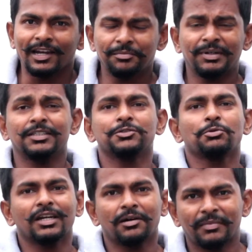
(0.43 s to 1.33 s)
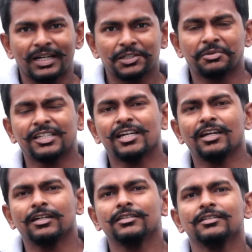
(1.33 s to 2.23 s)
হ্যালো ফ্রেন্ডস ওয়েলকাম ব্যাক টু মাই
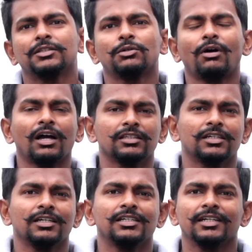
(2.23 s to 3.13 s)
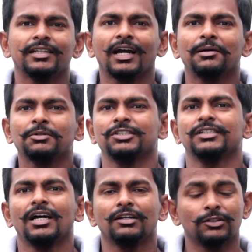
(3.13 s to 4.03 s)
চ্যানেল তো আজকে যেটা দেখাবো
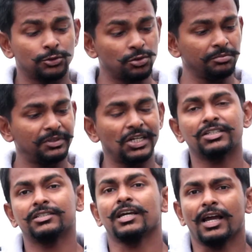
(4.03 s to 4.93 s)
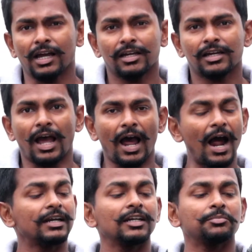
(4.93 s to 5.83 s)
সেটা হলো জুম টেস্ট হ্যাঁ
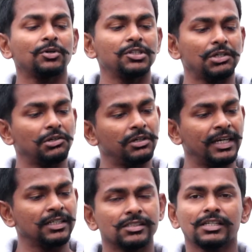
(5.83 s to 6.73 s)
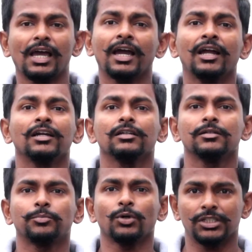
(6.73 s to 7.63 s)
আঠারো পঞ্চান্ন লেন্স অ্যান্ড
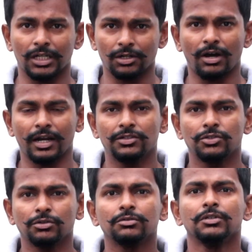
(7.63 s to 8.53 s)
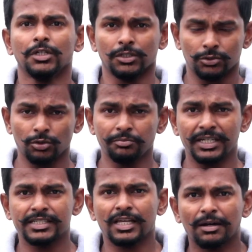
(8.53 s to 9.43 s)
পঞ্চান্ন আড়াইশো জুম
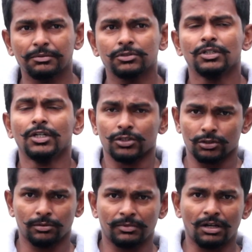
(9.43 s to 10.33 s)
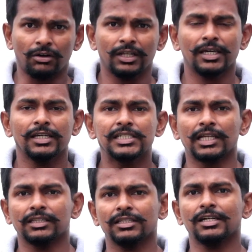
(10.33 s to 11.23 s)
টেস্ট দেখাবো তো তোমরা অনেকেই
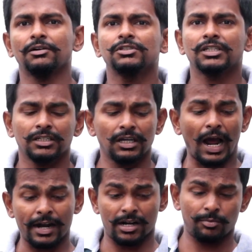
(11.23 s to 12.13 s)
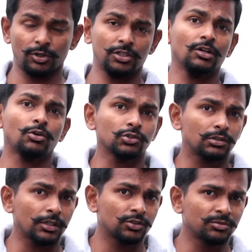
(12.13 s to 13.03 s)
জানতে চাও যে আঠারো পঞ্চান্ন
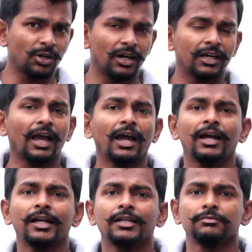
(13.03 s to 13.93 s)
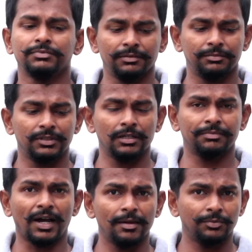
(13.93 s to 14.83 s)
কতটা জুম হয় অ্যান্ড ফিফটি
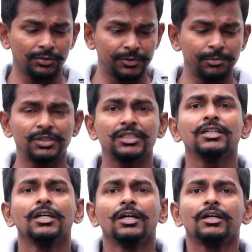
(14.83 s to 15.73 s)
ফাইভ টু ফিফটি